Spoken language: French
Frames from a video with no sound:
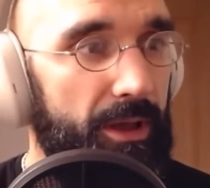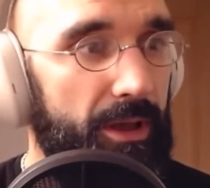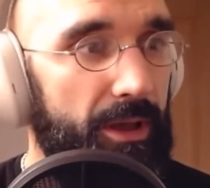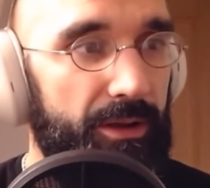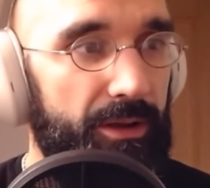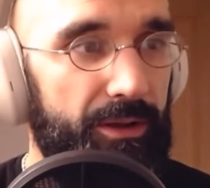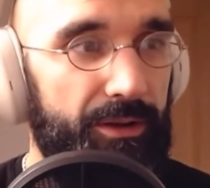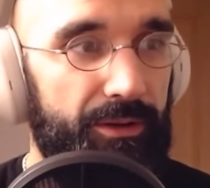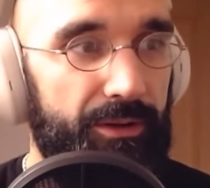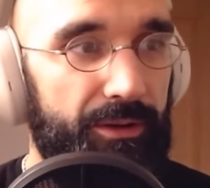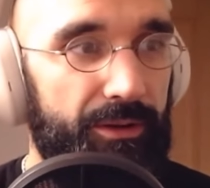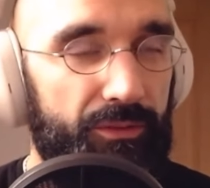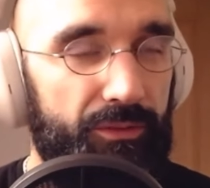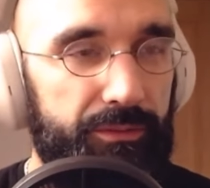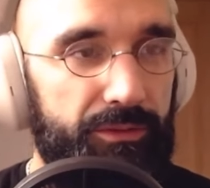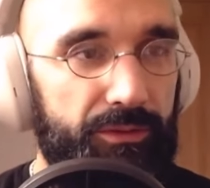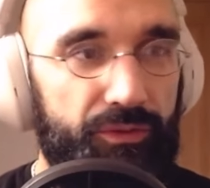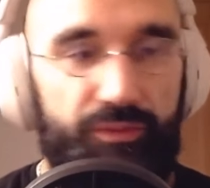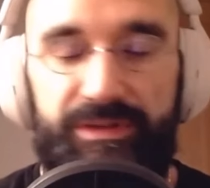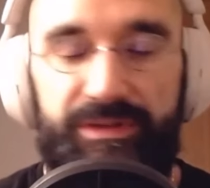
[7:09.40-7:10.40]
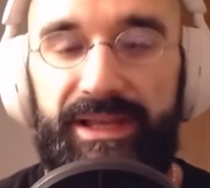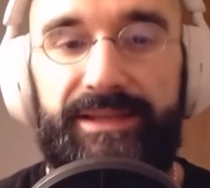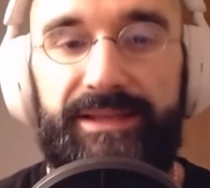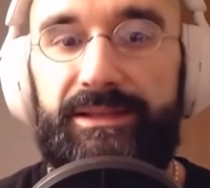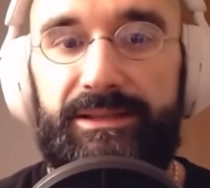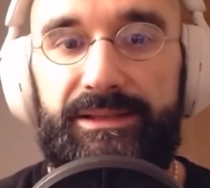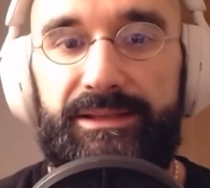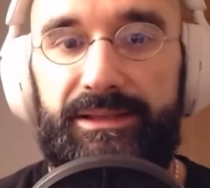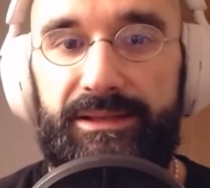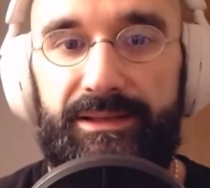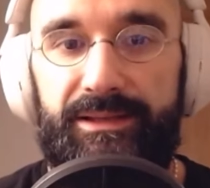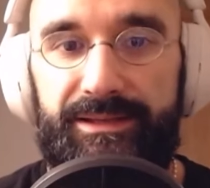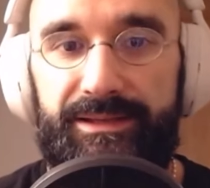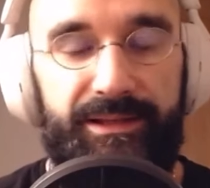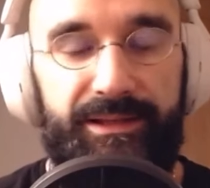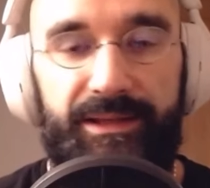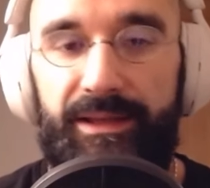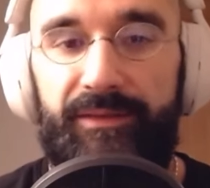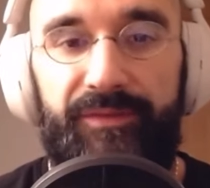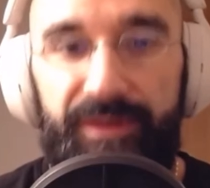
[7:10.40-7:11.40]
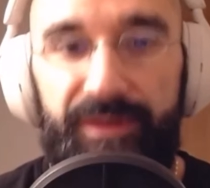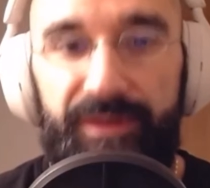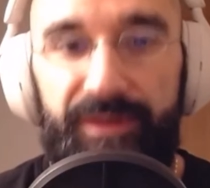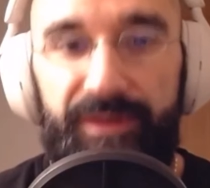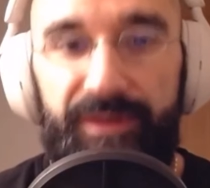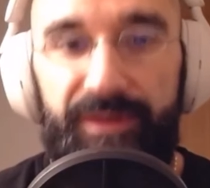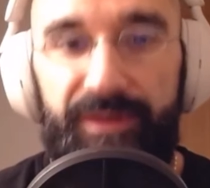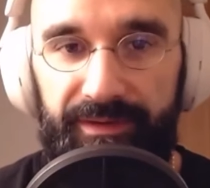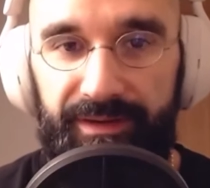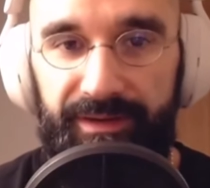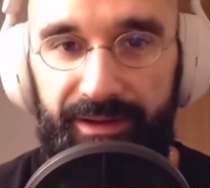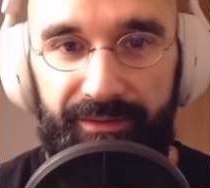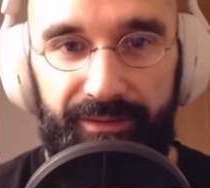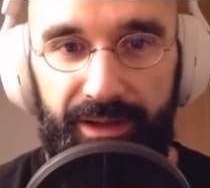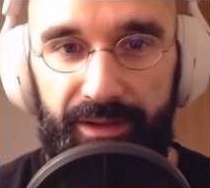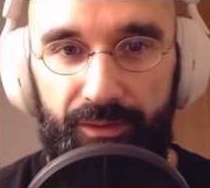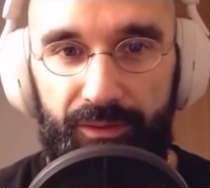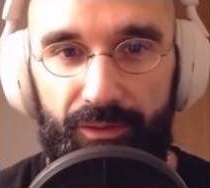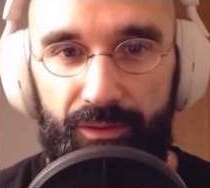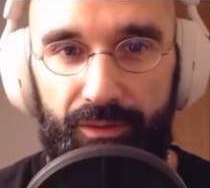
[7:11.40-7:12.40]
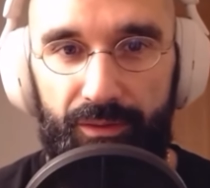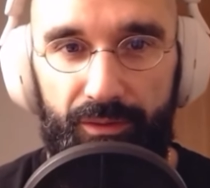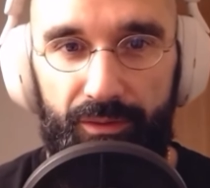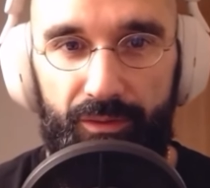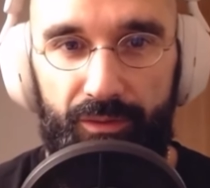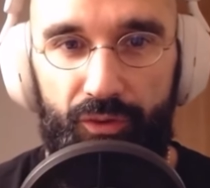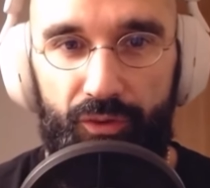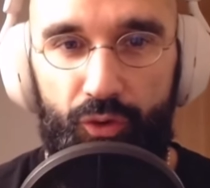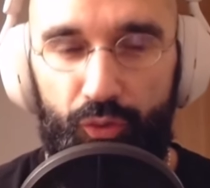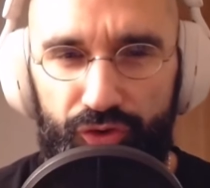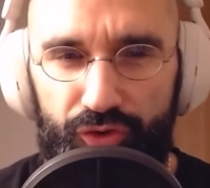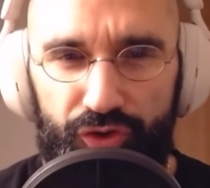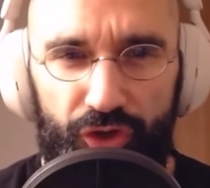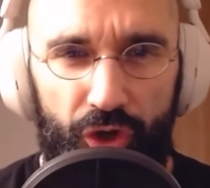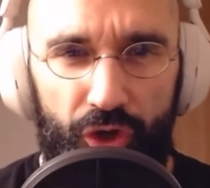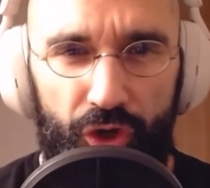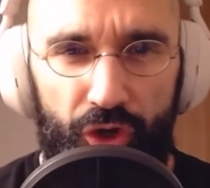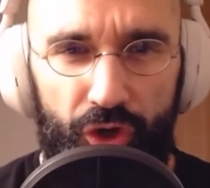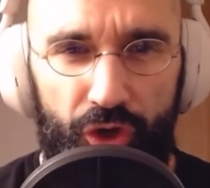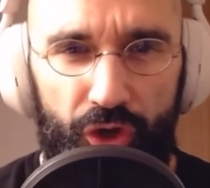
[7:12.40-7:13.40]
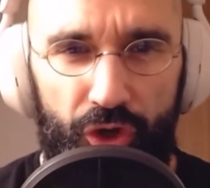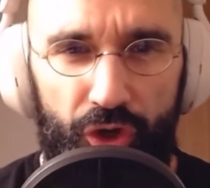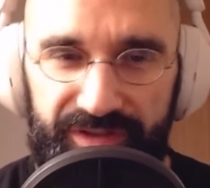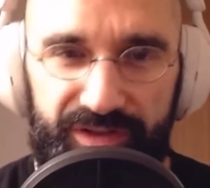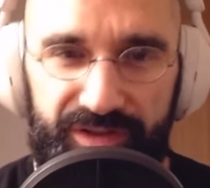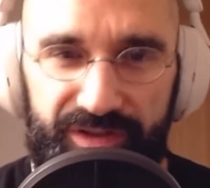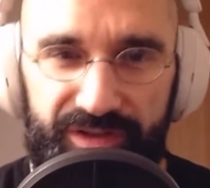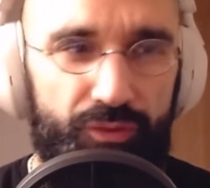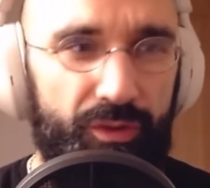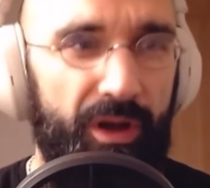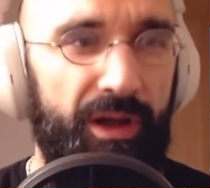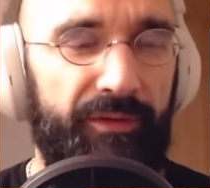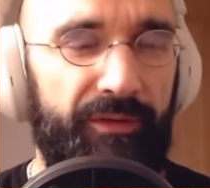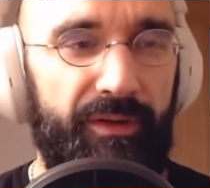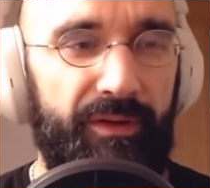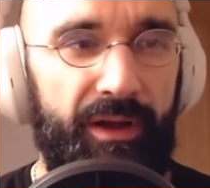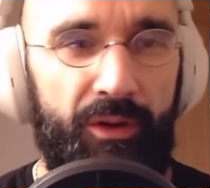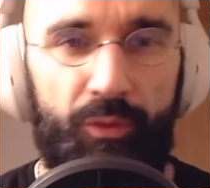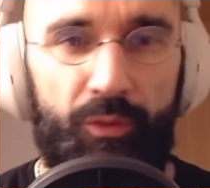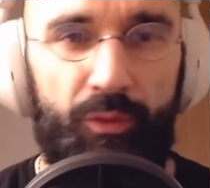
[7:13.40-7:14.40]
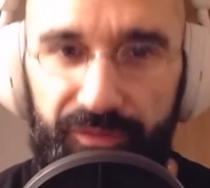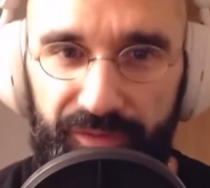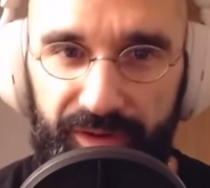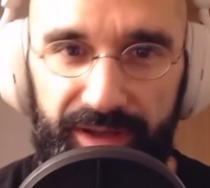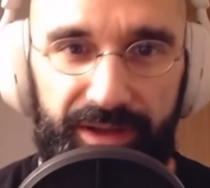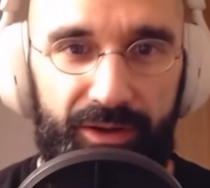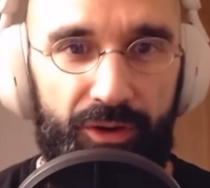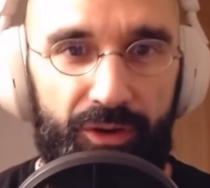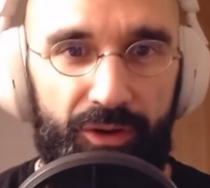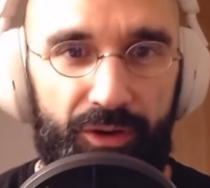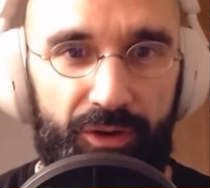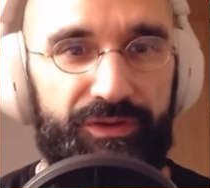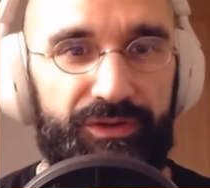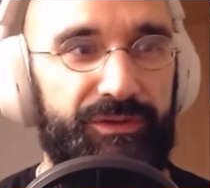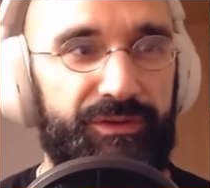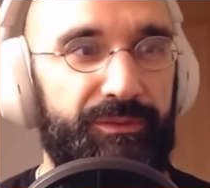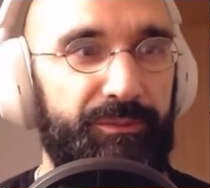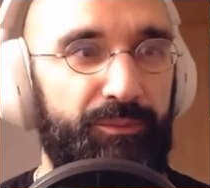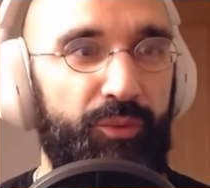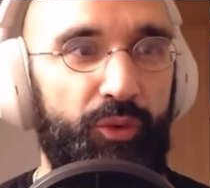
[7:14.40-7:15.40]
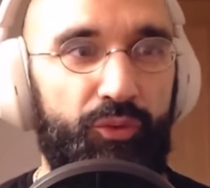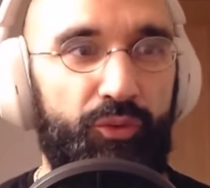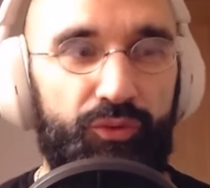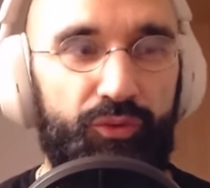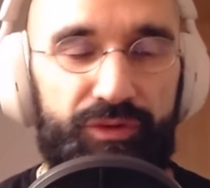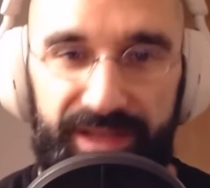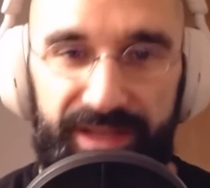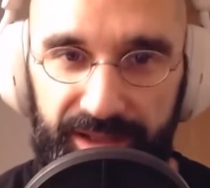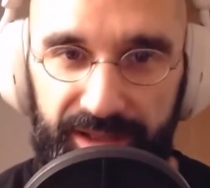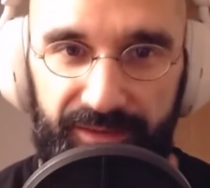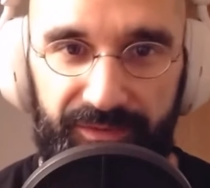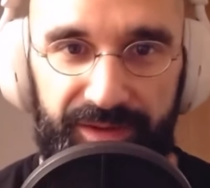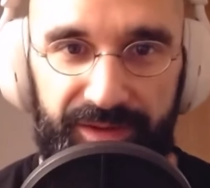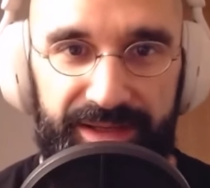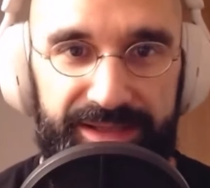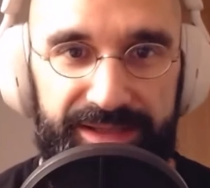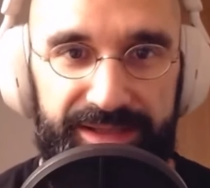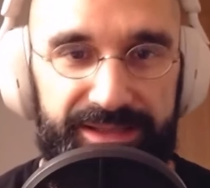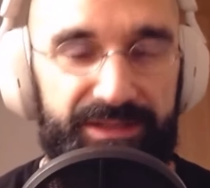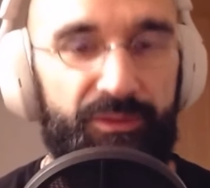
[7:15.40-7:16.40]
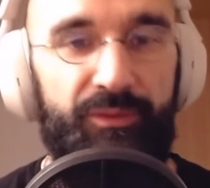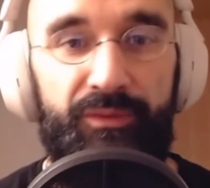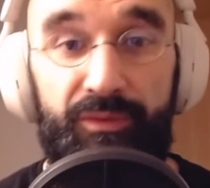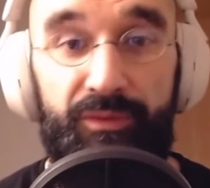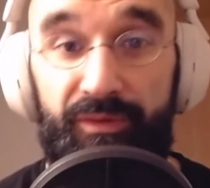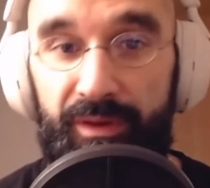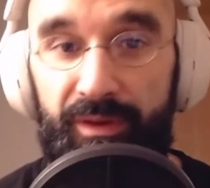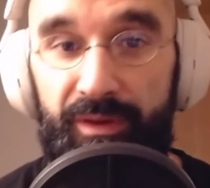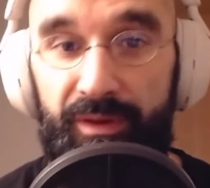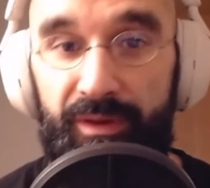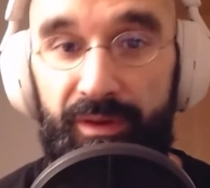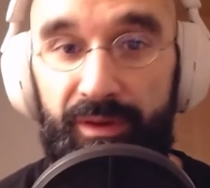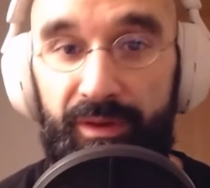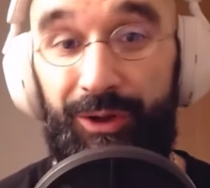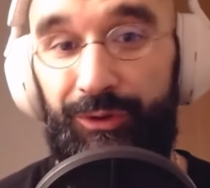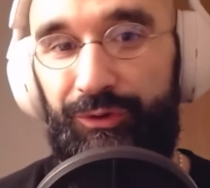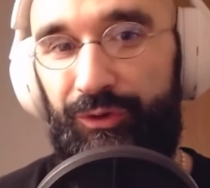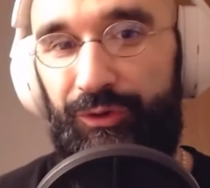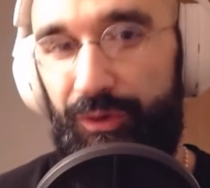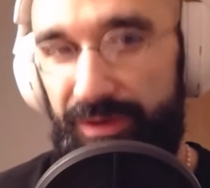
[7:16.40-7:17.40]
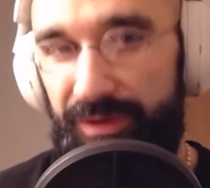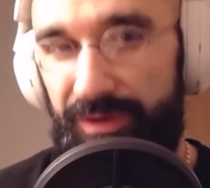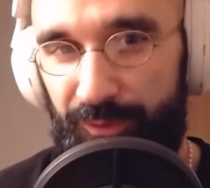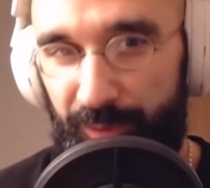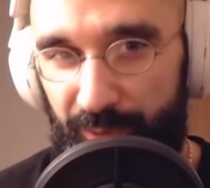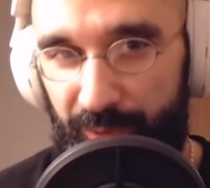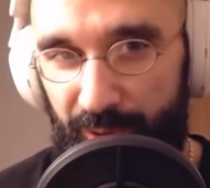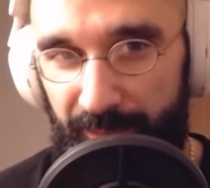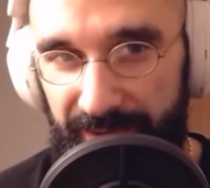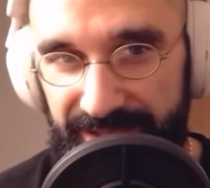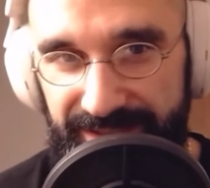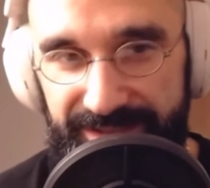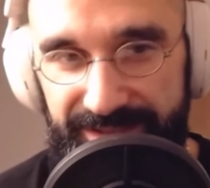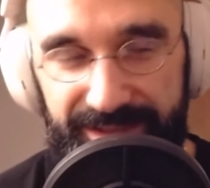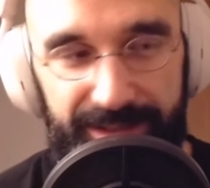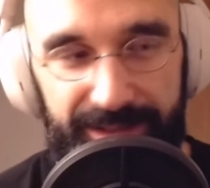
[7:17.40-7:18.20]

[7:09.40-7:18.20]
euh, tout ça, c'est évidemment un travail euh, constant, continu, à, haute fréquence, beaucoup de sacrifices si on veut vraiment tenir nos promesses.